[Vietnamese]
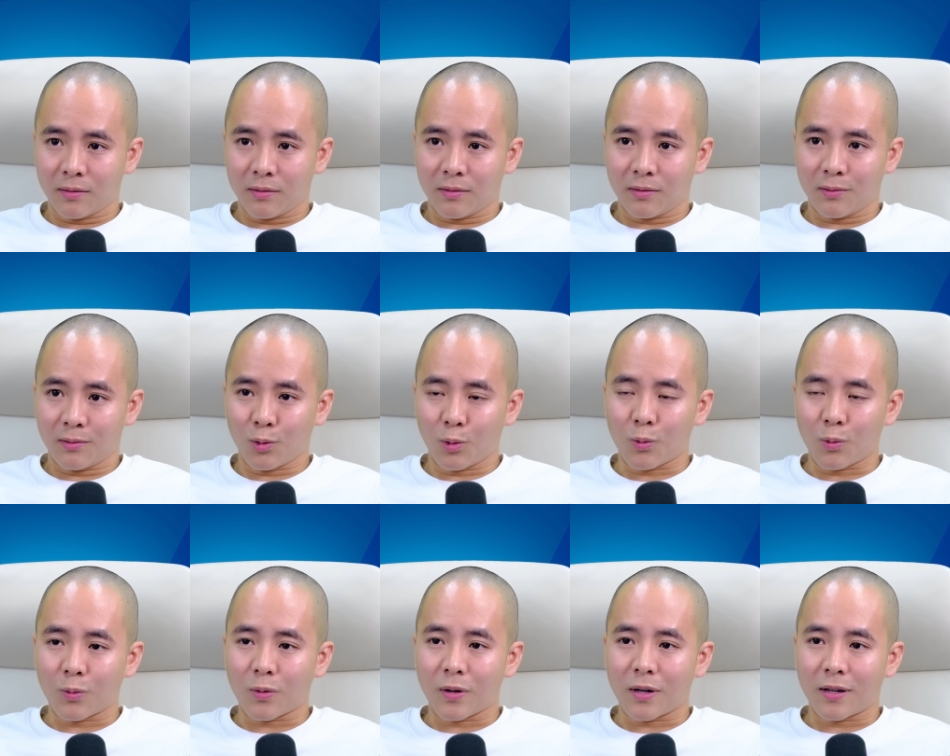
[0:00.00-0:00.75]
ừ,
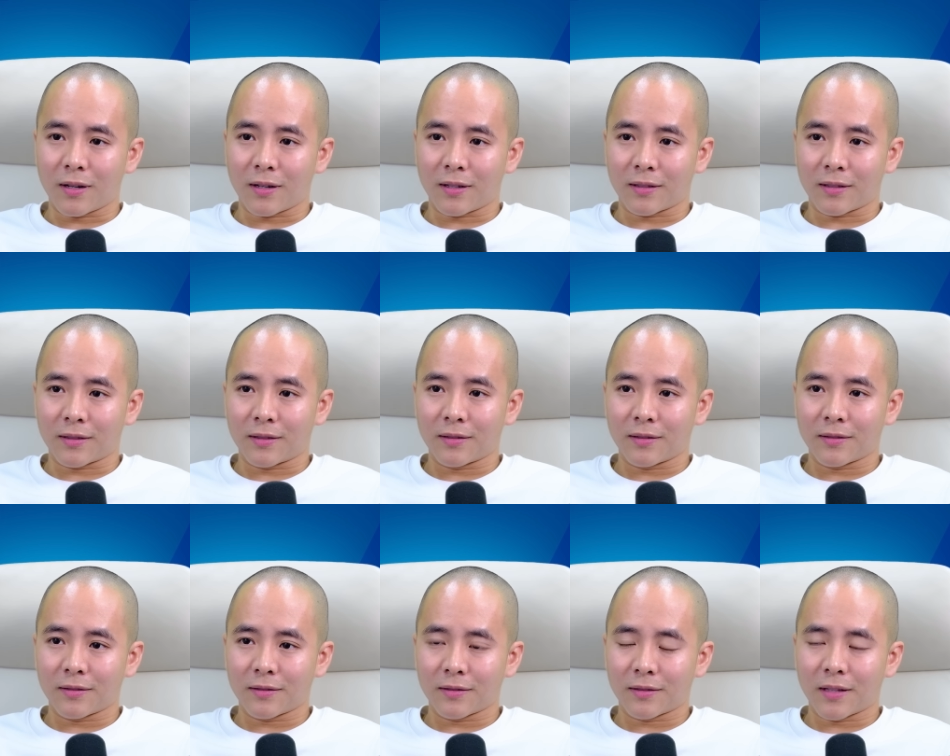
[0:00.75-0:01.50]
rủ uh,
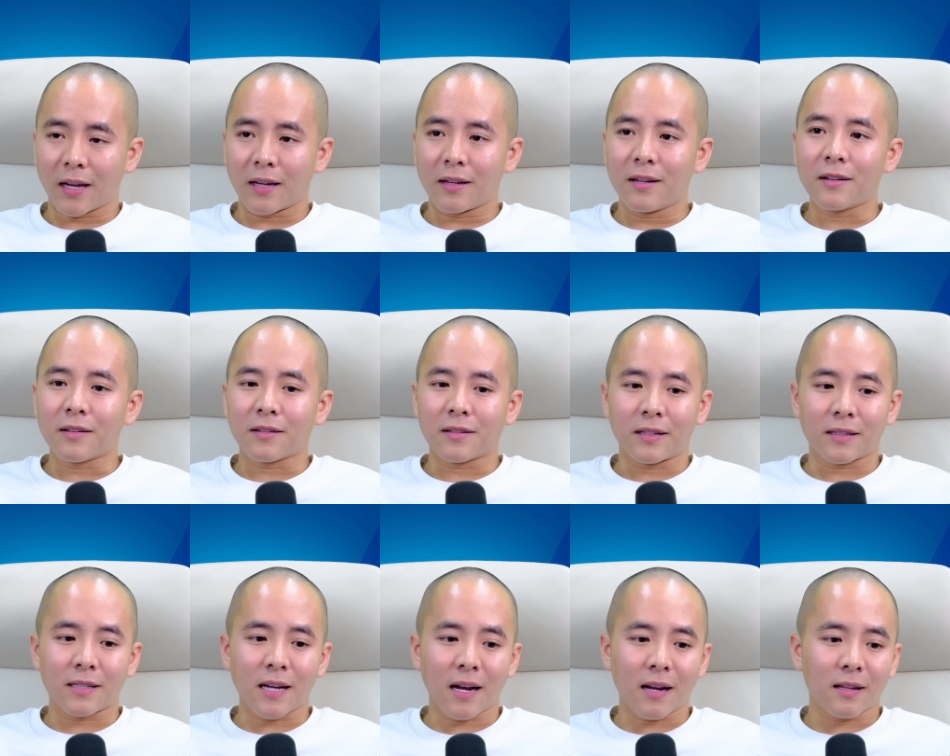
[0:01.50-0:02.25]
thầy đức
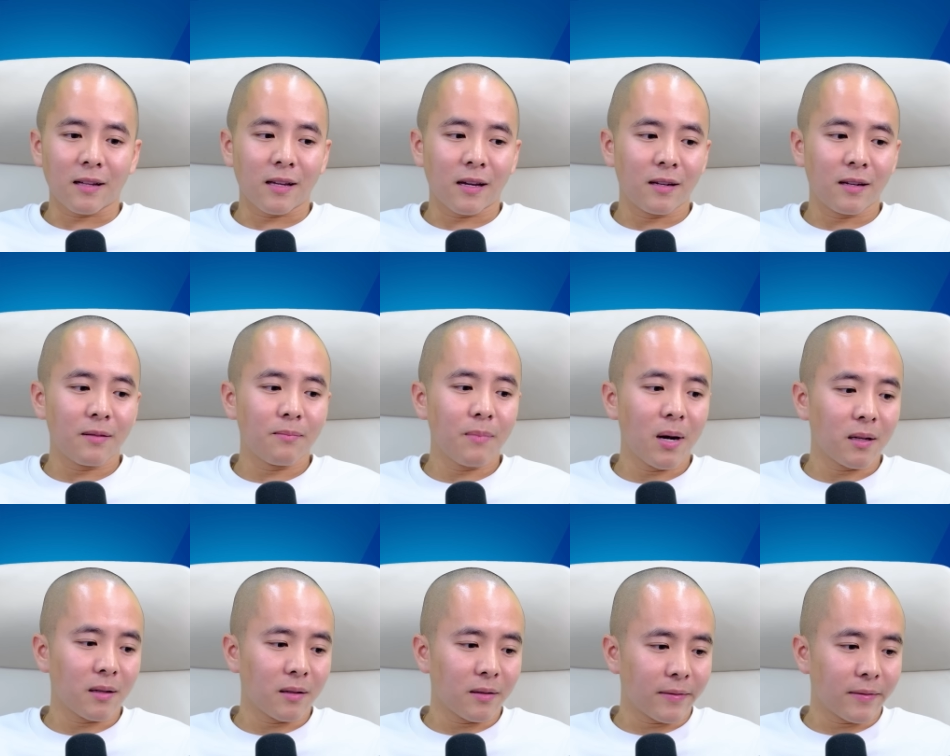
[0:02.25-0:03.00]
thì chắc là thầy
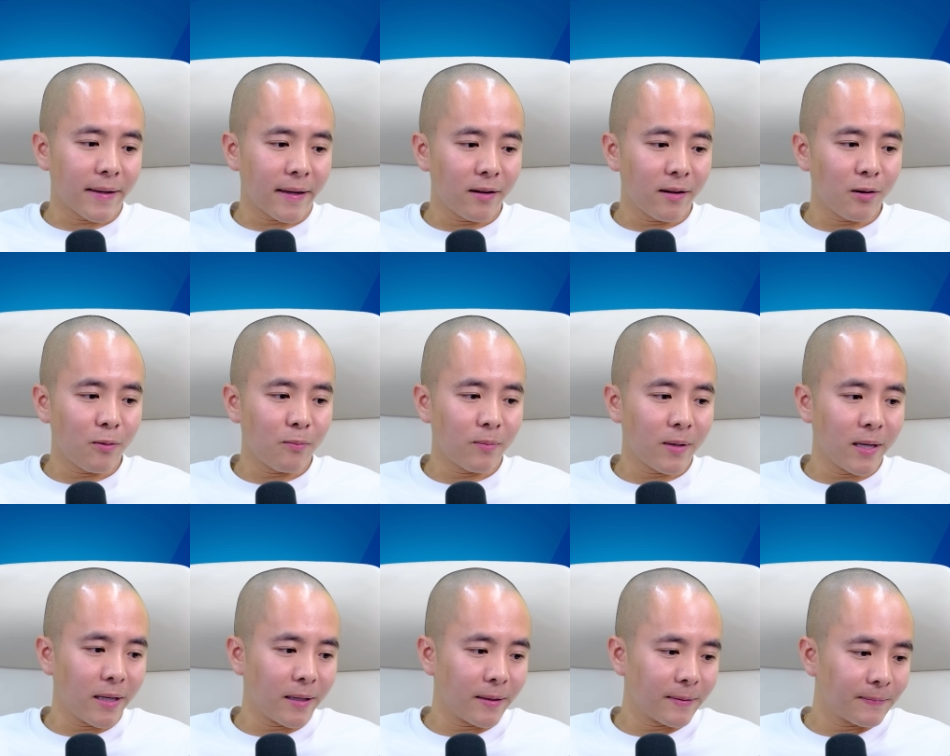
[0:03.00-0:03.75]
đức bận thầy đức
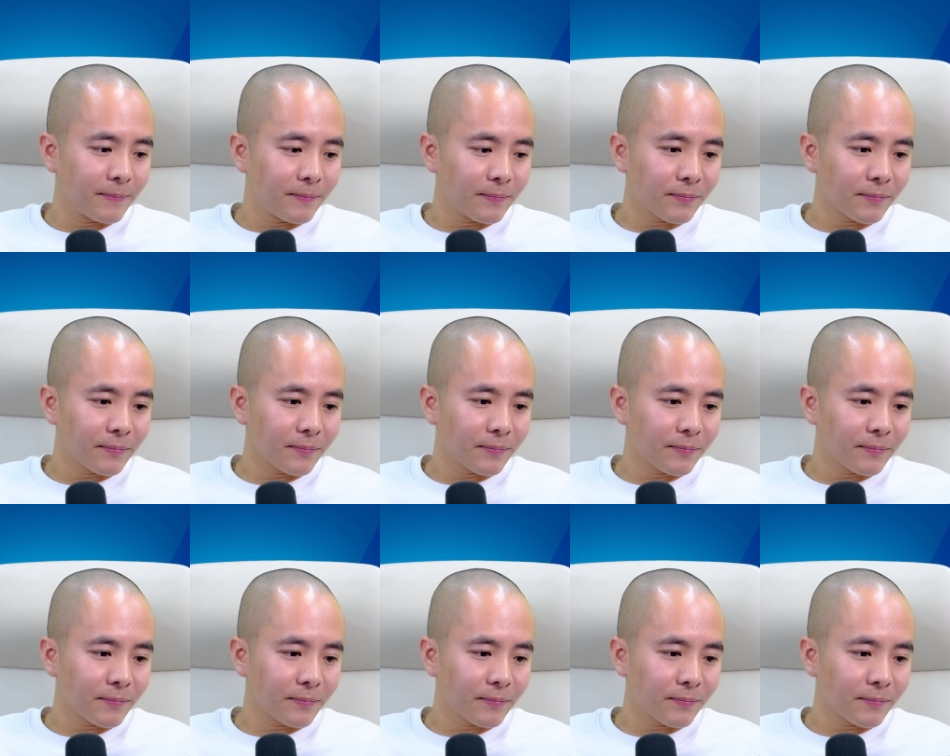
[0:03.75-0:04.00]
không đi